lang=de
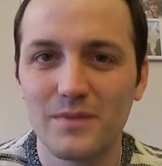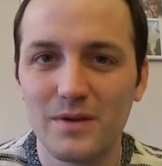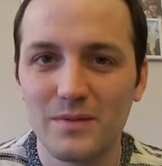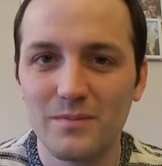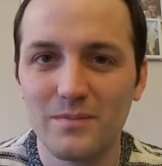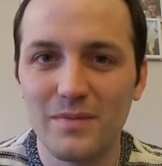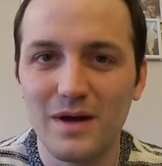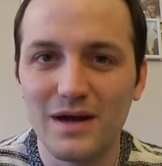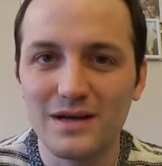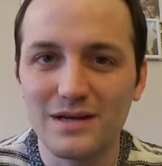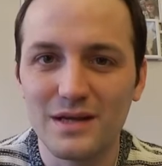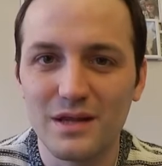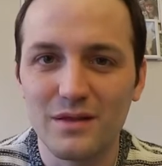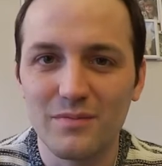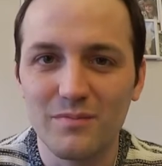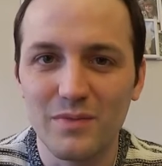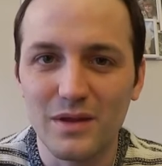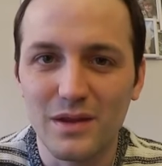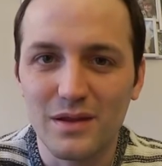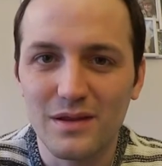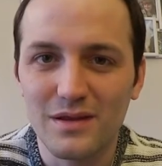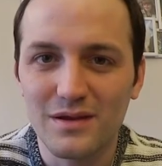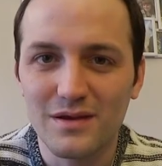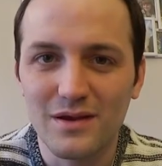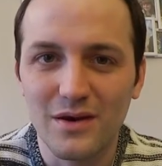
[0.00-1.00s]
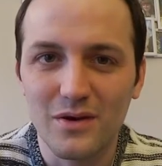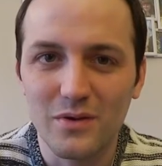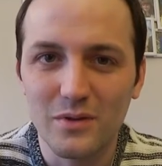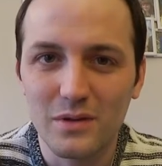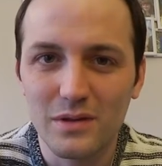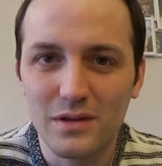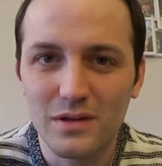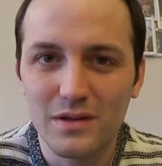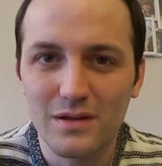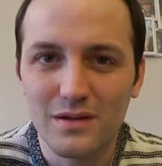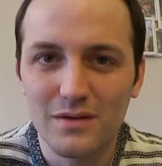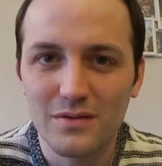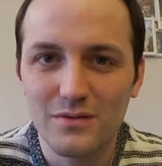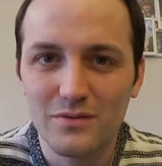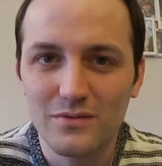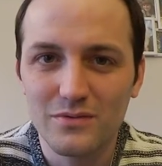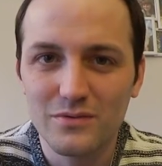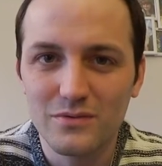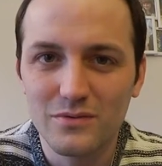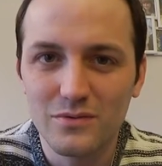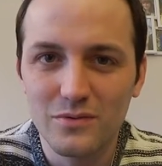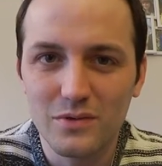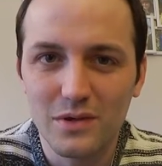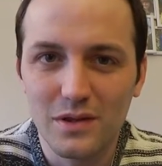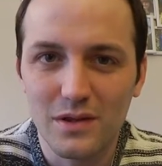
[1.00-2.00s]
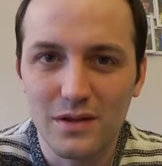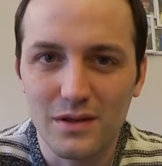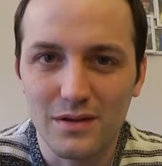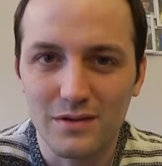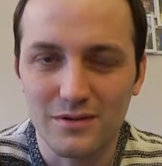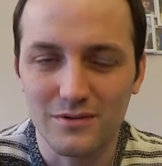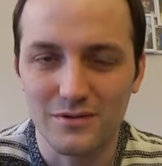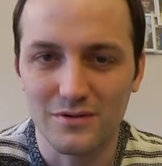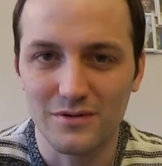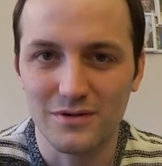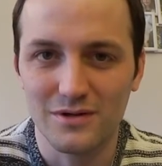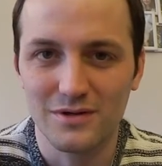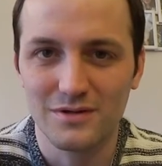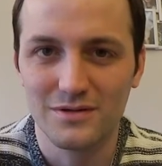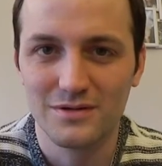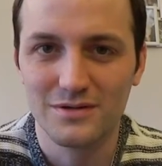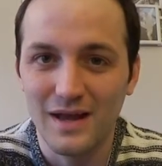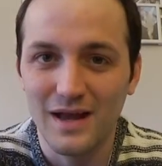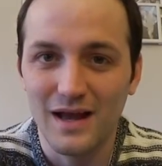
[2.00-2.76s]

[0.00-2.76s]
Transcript: Mach das Beste draus und nutze es doch.